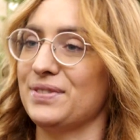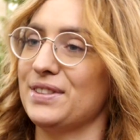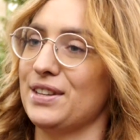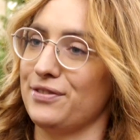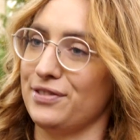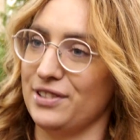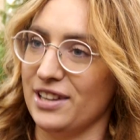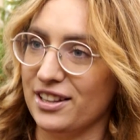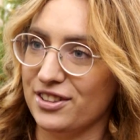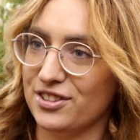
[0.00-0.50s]
te
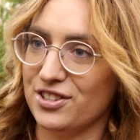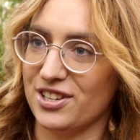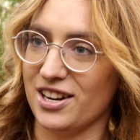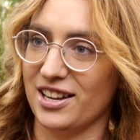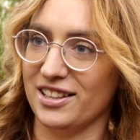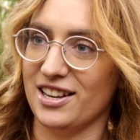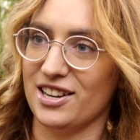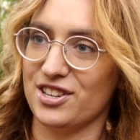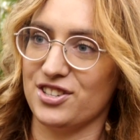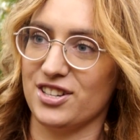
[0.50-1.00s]

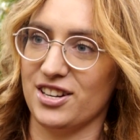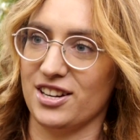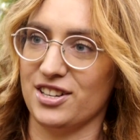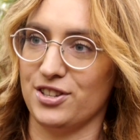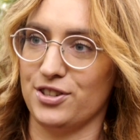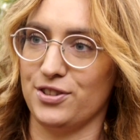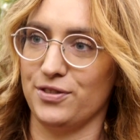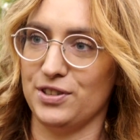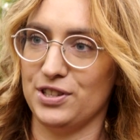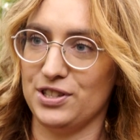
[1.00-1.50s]
wnętrza nasze
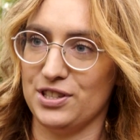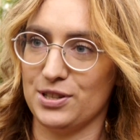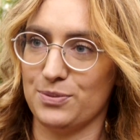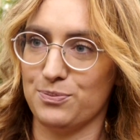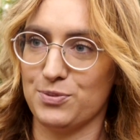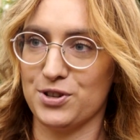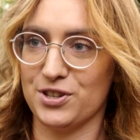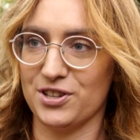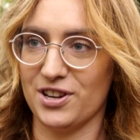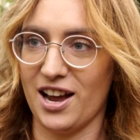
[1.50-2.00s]
rzeczywiście
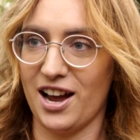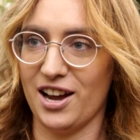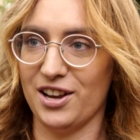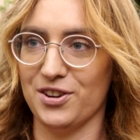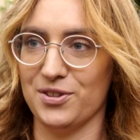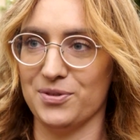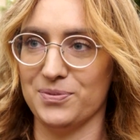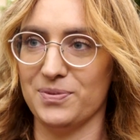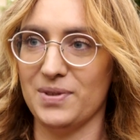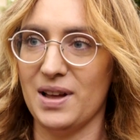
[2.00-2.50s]

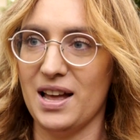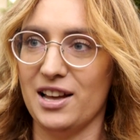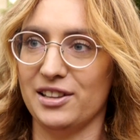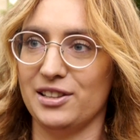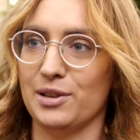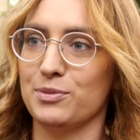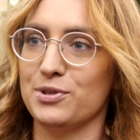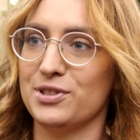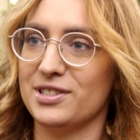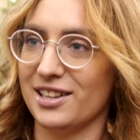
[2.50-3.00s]
sprzyjają
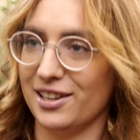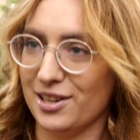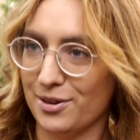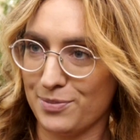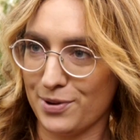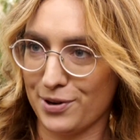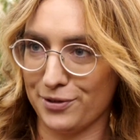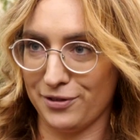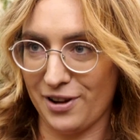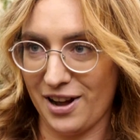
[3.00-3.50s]
temu
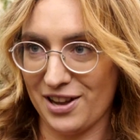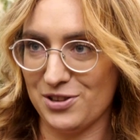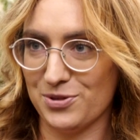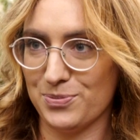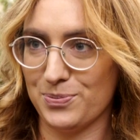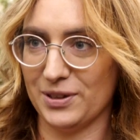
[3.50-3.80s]
celebrowaniu